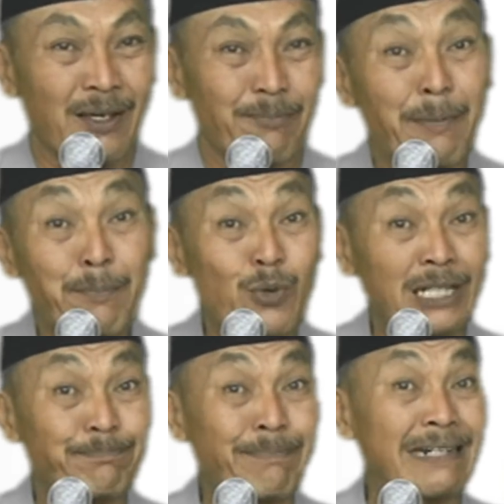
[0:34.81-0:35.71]

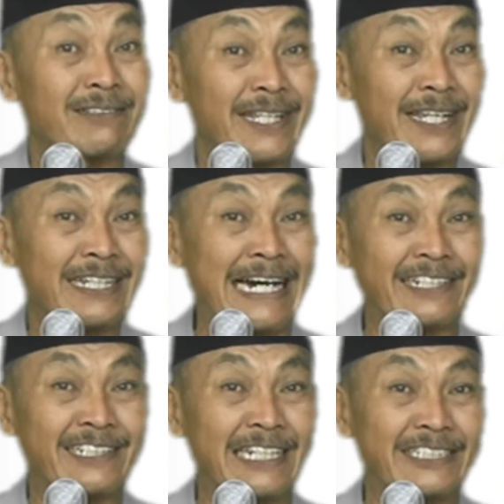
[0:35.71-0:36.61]
Membuat Partai
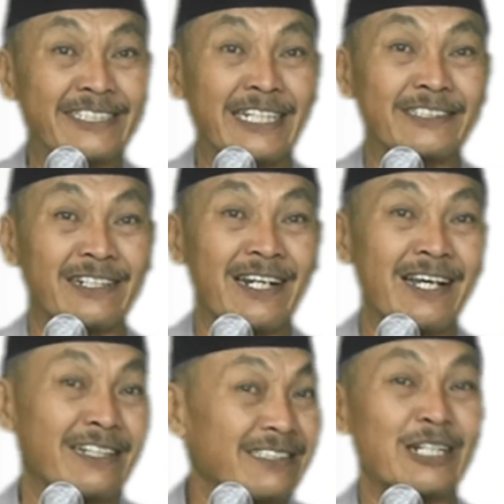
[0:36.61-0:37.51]
Keadilan
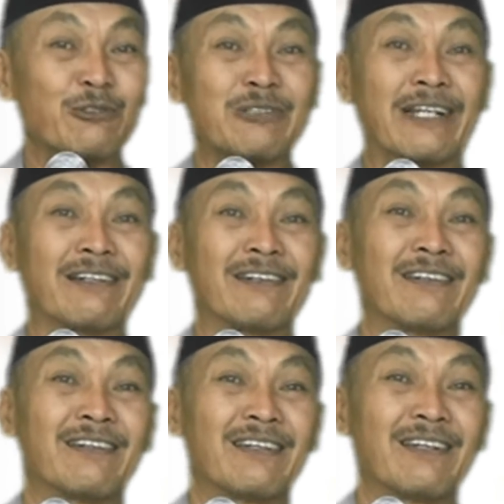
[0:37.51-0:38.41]
Sejahtera ketakutan.
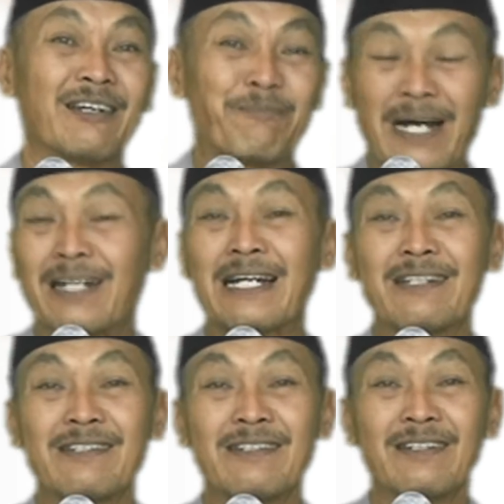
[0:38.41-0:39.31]

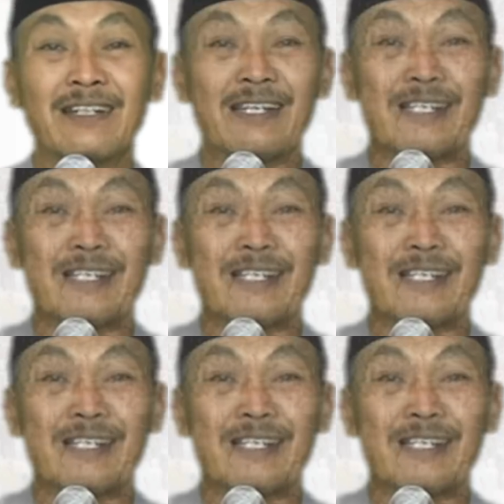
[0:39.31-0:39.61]
Bahkan